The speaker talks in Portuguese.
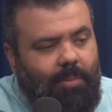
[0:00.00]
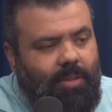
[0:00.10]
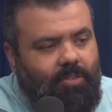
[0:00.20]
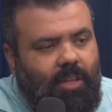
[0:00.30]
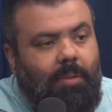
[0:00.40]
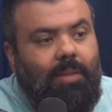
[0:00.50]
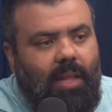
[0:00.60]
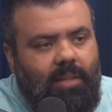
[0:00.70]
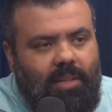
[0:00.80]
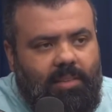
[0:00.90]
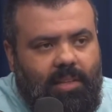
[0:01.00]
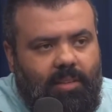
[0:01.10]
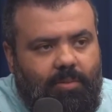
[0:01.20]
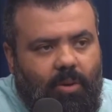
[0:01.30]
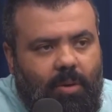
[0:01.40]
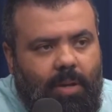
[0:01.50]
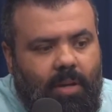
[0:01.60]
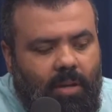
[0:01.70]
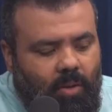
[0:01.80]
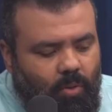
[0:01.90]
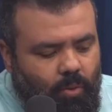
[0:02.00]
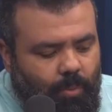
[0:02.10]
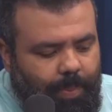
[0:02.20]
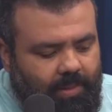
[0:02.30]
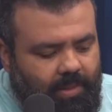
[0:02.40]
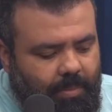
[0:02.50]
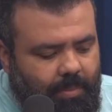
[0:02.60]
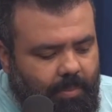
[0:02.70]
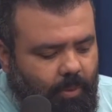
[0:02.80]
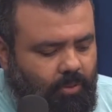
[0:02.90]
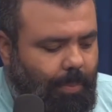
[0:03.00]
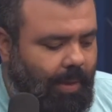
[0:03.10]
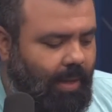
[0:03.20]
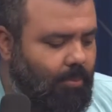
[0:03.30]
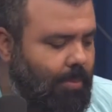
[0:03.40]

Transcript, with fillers: mas de criminalizar, de certa forma, o pensamento. Pô, tu é pegado